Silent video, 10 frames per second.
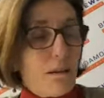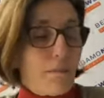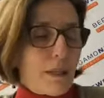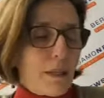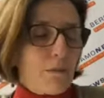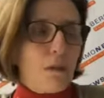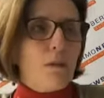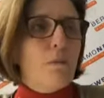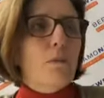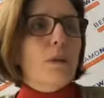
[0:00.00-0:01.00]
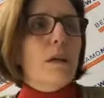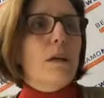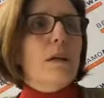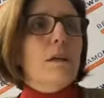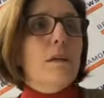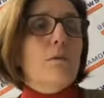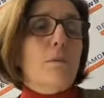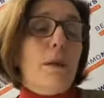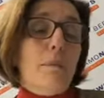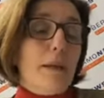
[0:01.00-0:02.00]
partendo da un comune di
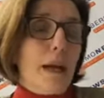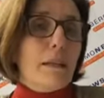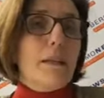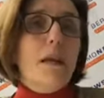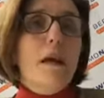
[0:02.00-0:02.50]
2000 abitanti.